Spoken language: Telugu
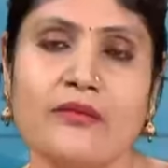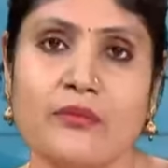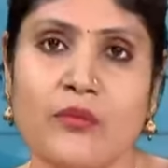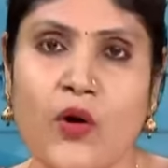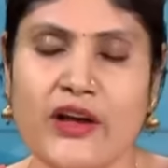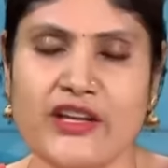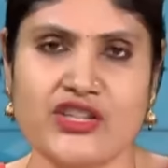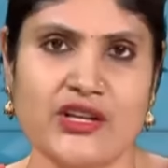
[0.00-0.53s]

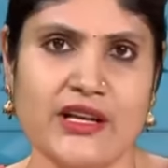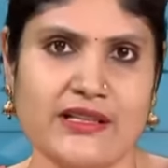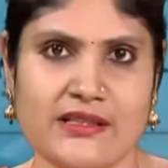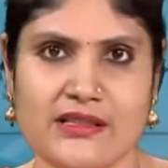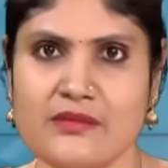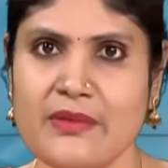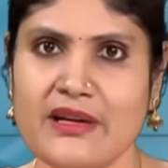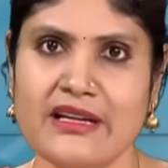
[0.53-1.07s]

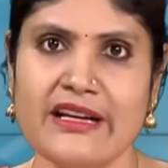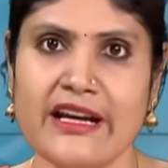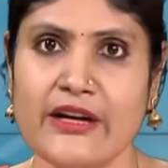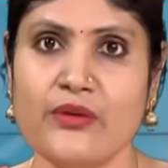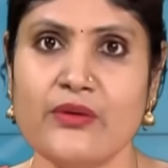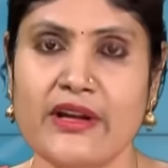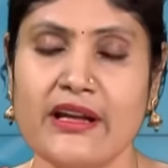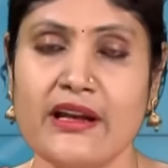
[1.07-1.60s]
మాయిశ్చరైజర్స్ మనకి డే
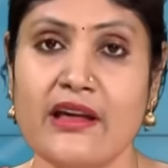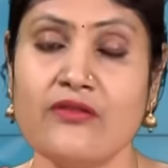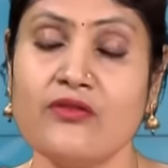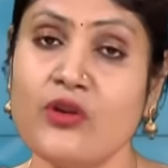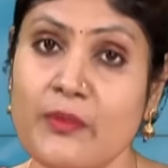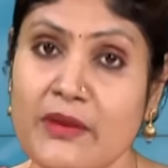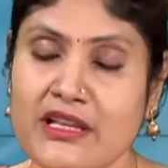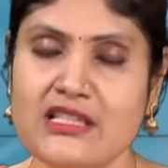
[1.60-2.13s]
టు డే
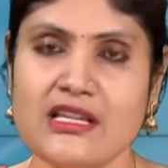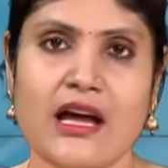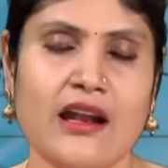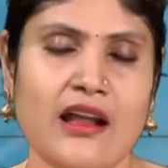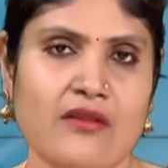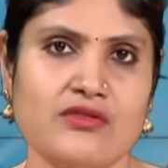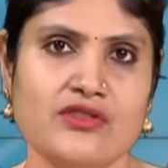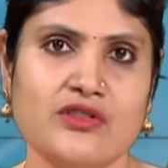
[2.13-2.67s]
లైఫ్లో మనకి చాలా
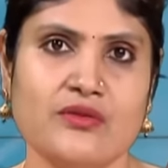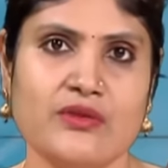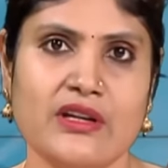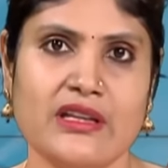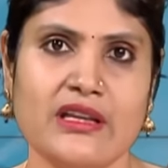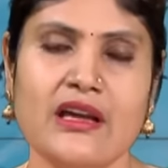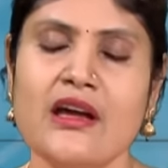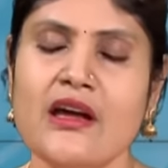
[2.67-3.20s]
అవసరం
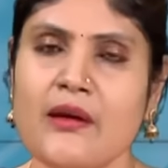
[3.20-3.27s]
ఉంటుంది